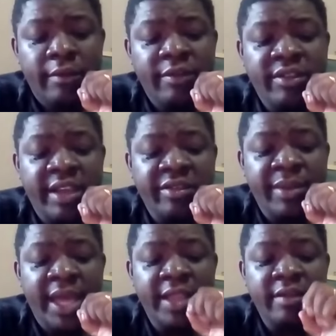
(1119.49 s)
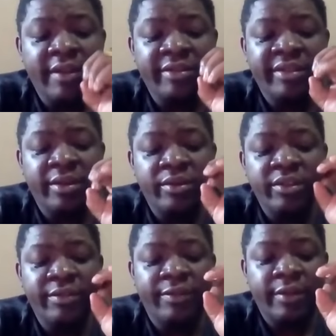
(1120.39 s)
vigésima renovação
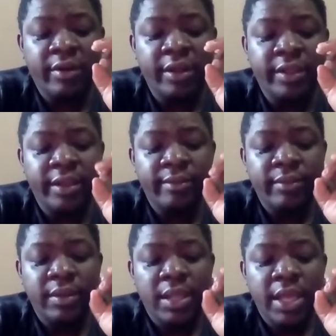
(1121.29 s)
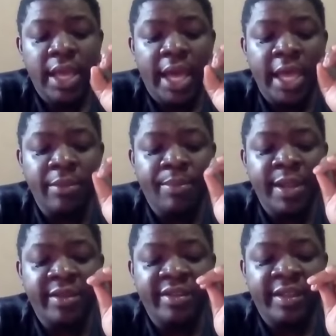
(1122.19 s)
de frota, a
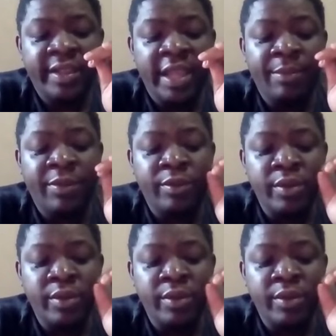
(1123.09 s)
empresa Demp